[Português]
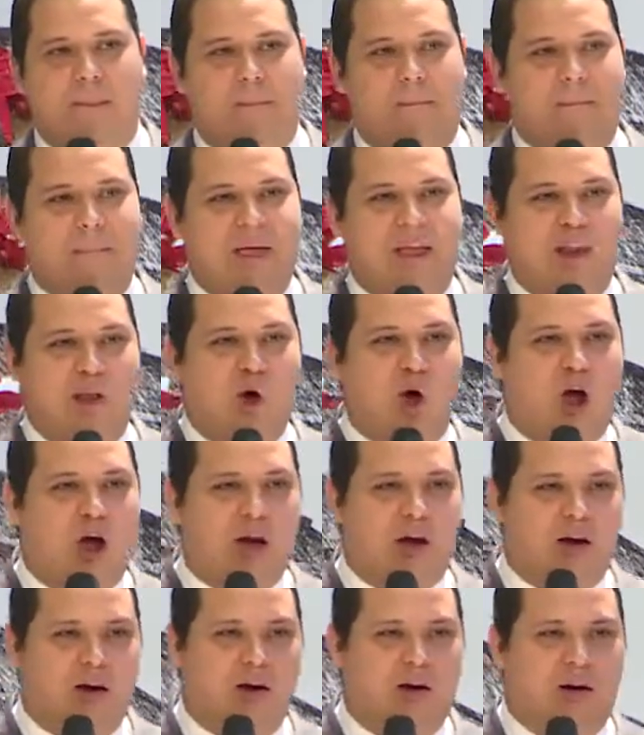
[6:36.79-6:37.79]

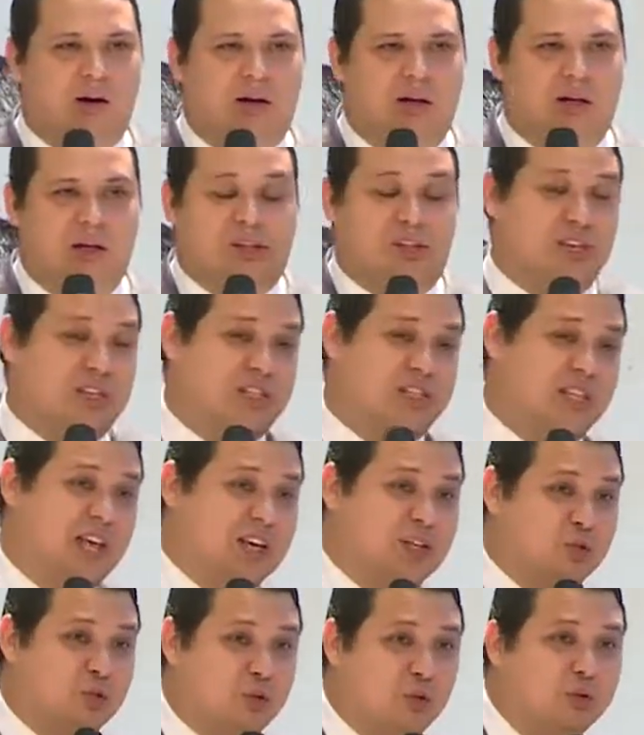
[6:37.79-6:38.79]
Melhor, que
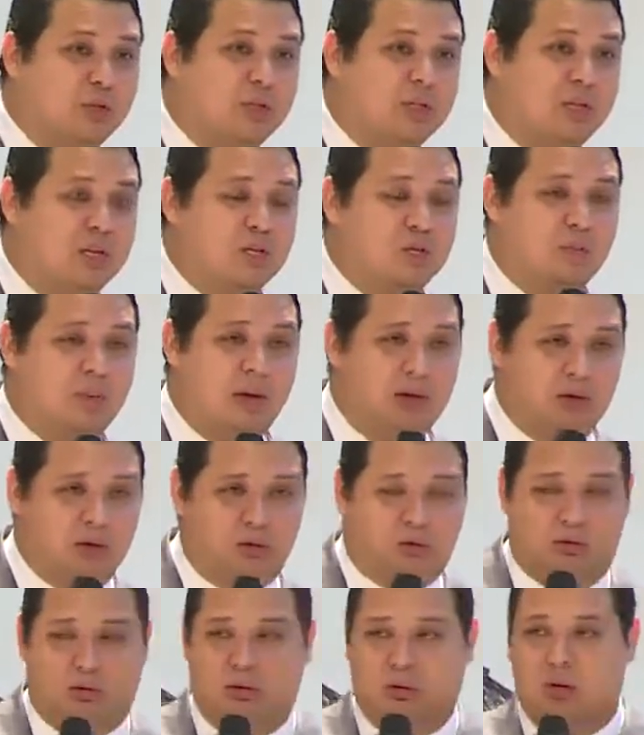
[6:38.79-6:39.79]
excede todo
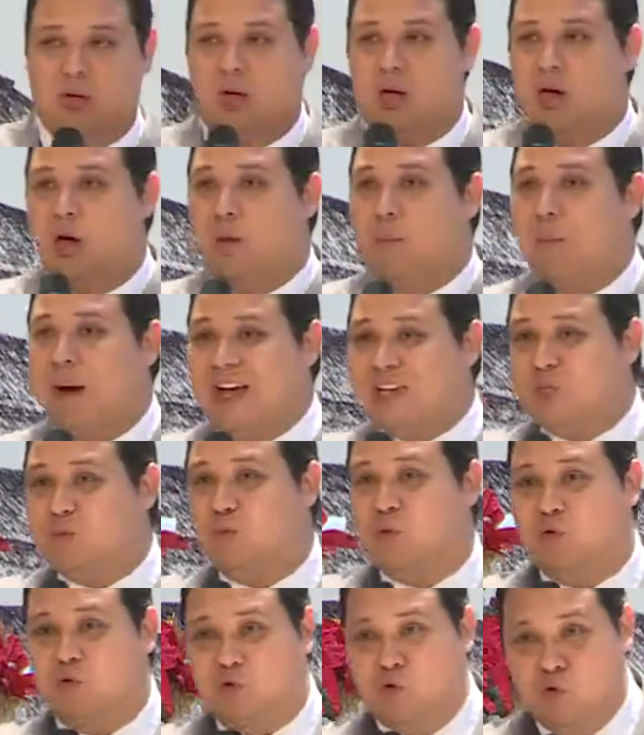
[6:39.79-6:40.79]
entendimento, mais
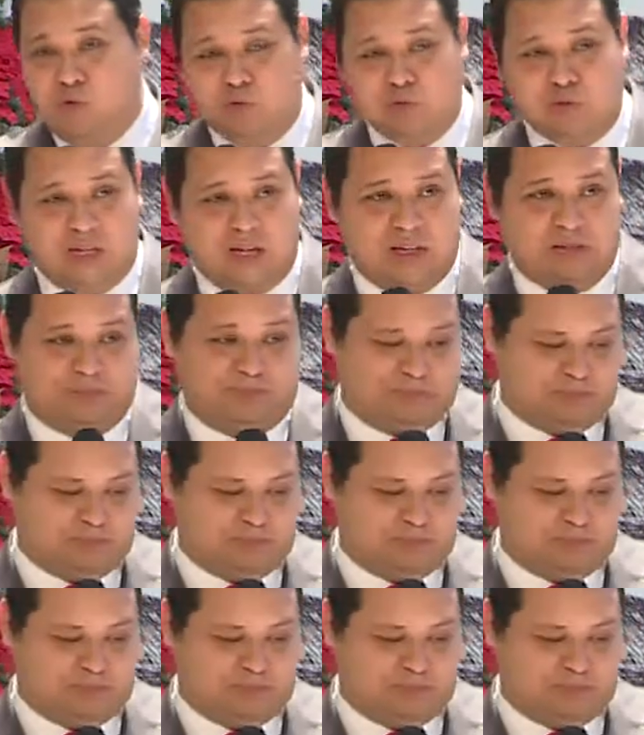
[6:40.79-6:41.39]
profunda,